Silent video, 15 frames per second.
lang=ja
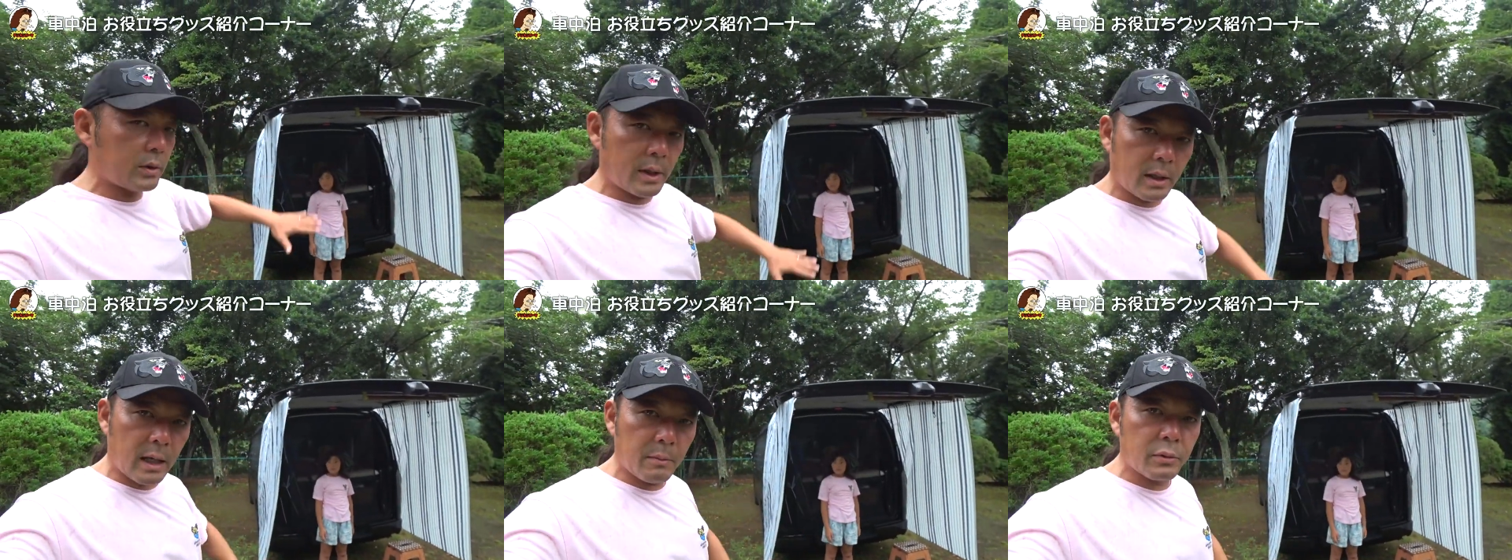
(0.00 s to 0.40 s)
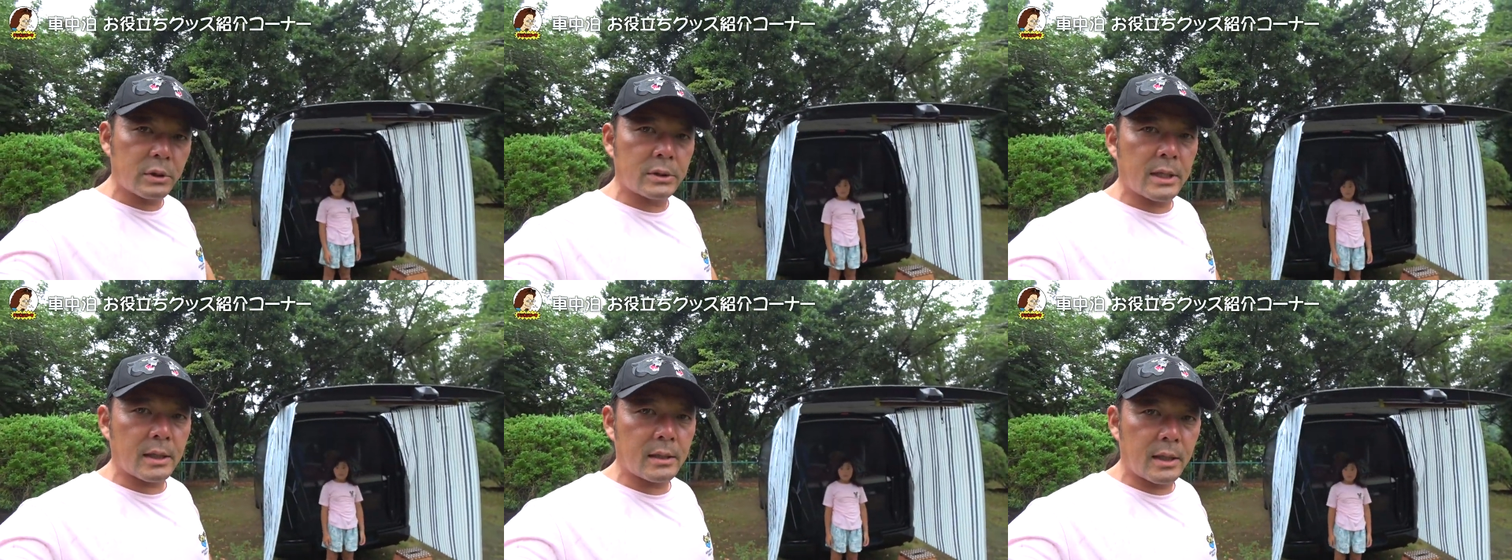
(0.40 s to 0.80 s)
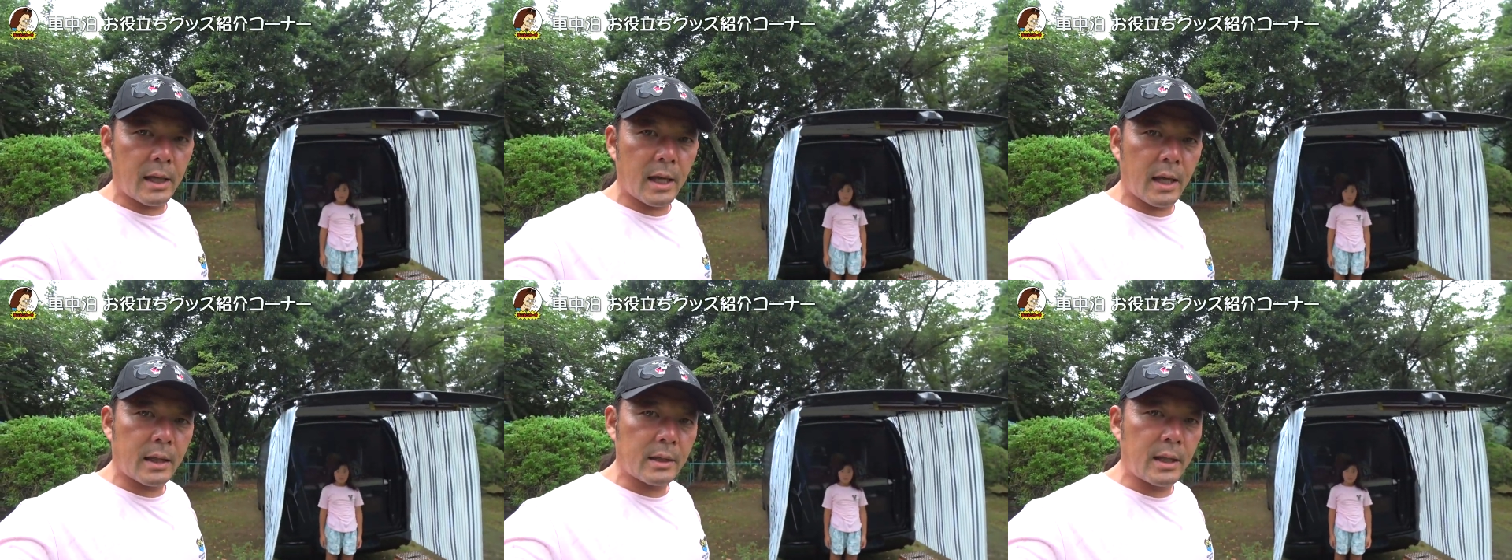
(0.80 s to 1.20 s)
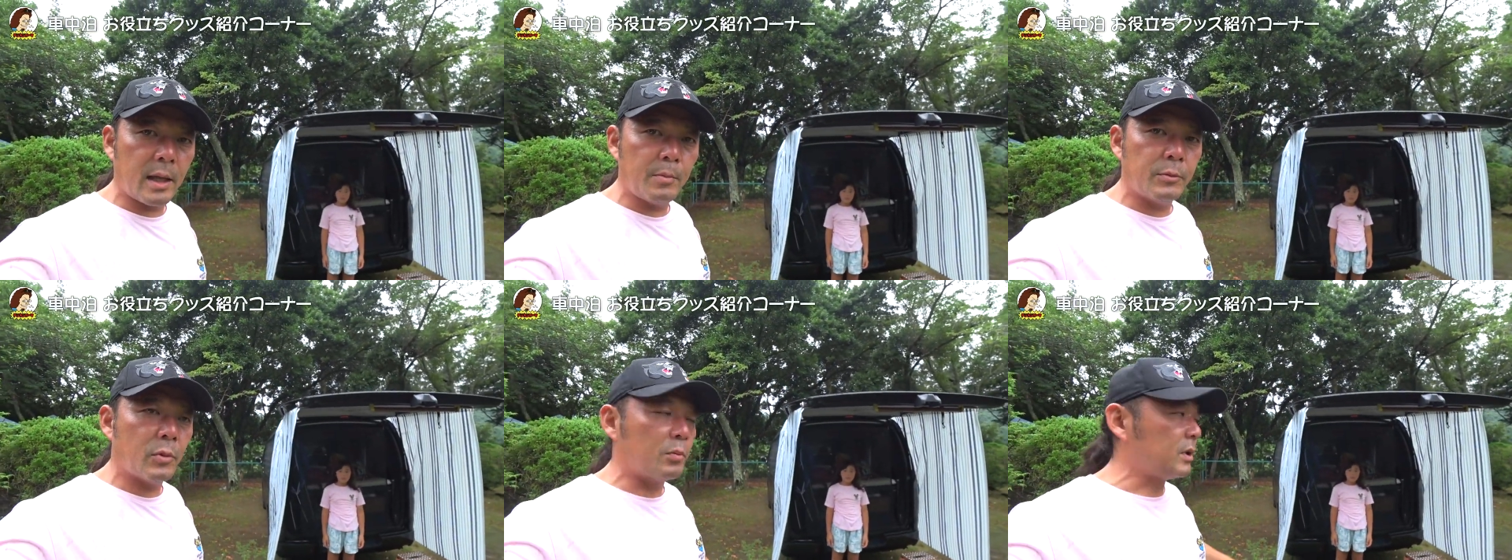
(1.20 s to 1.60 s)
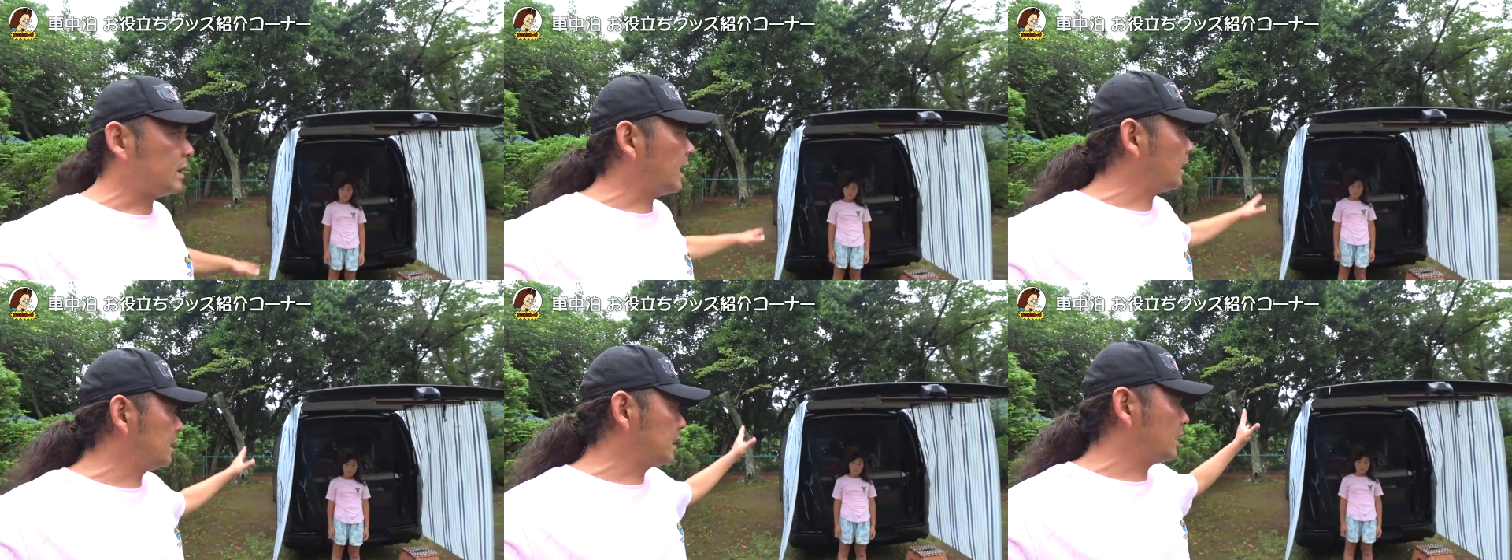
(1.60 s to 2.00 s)
てかぶせてテントみ
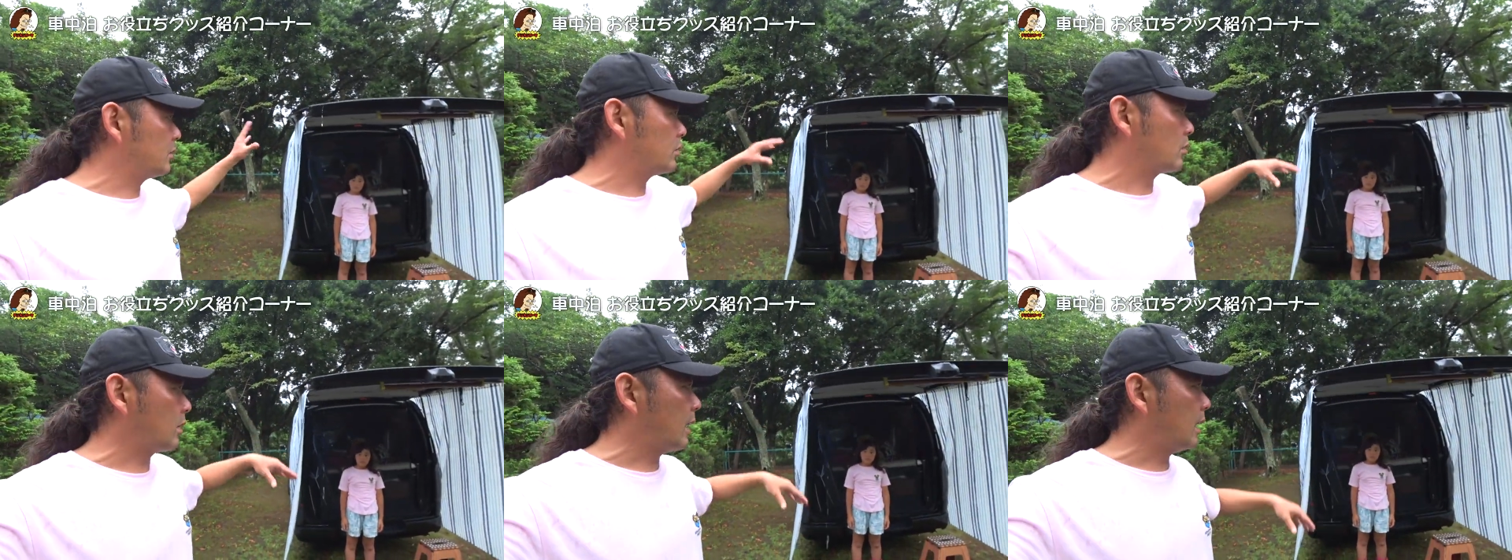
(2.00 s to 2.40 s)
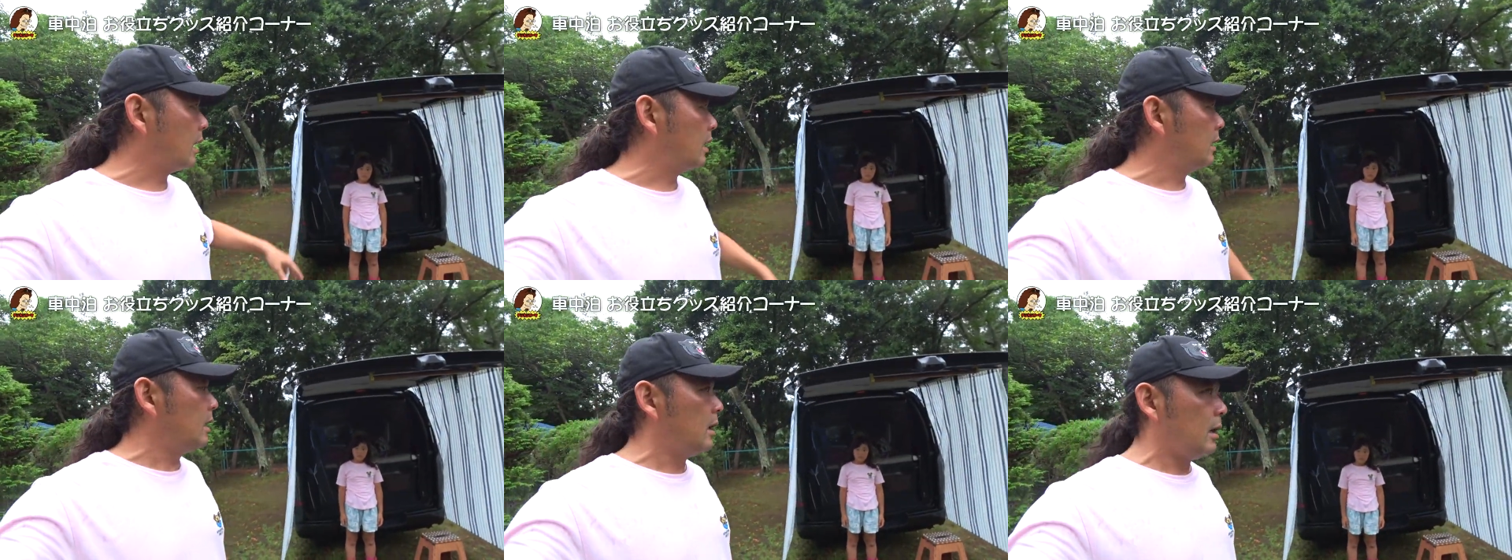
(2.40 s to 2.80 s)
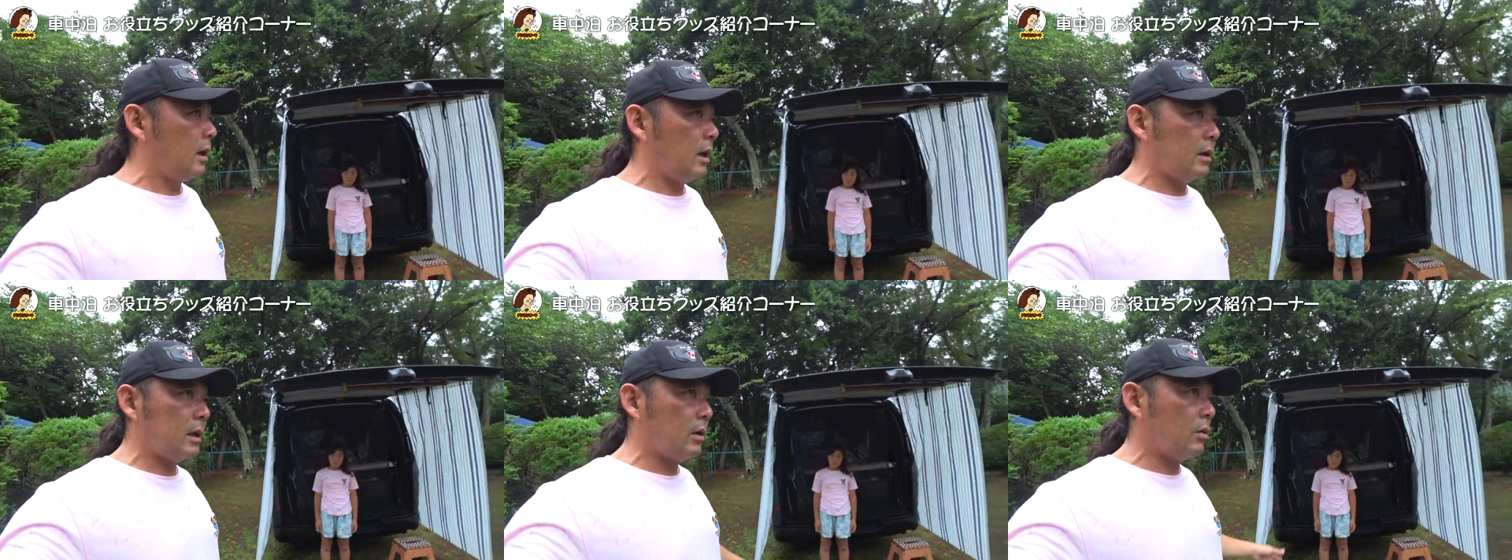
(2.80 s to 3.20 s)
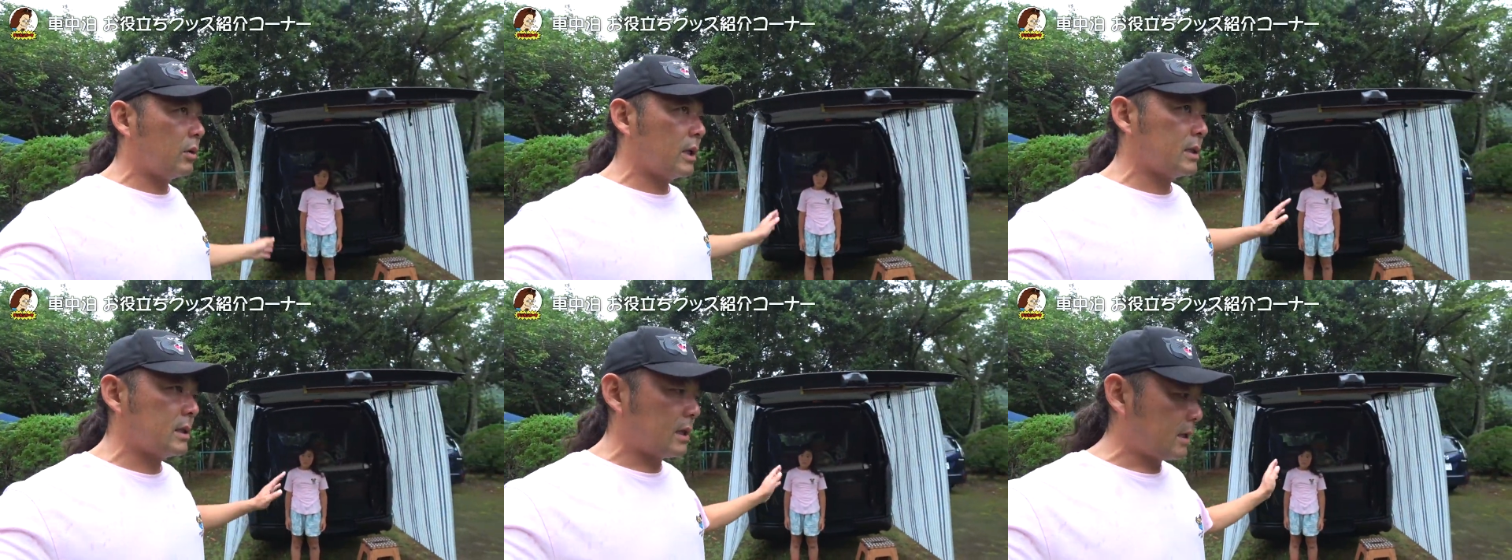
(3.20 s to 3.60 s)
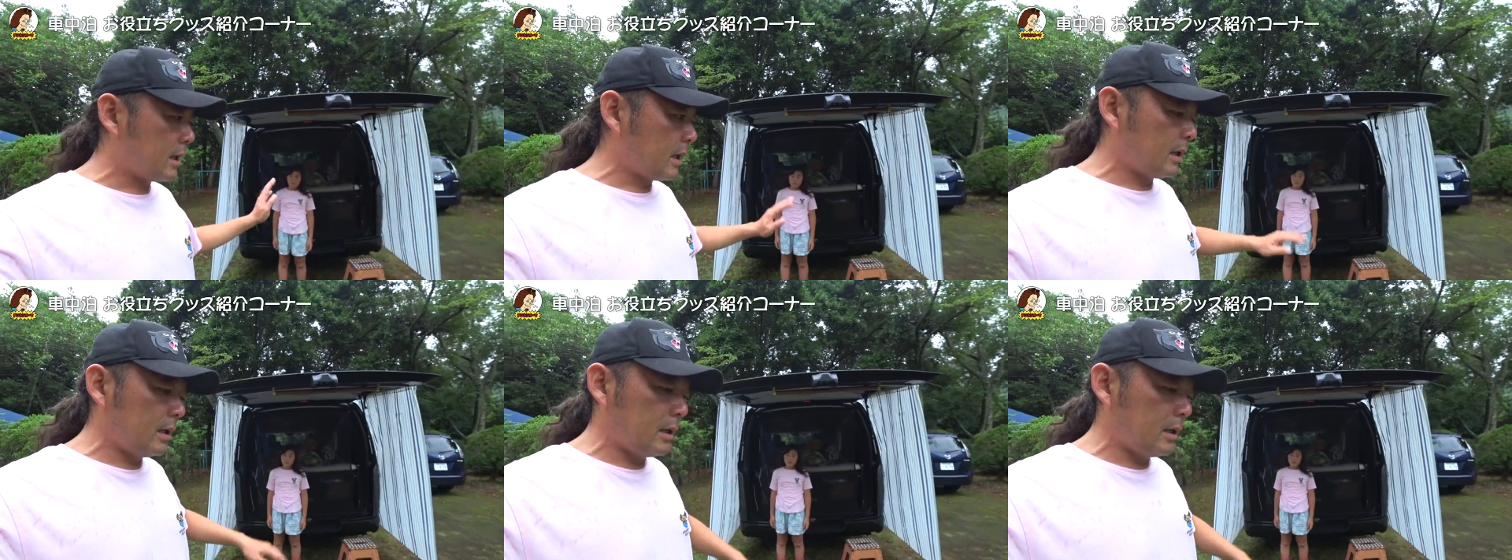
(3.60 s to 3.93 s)
たいになるとかあんな大げさな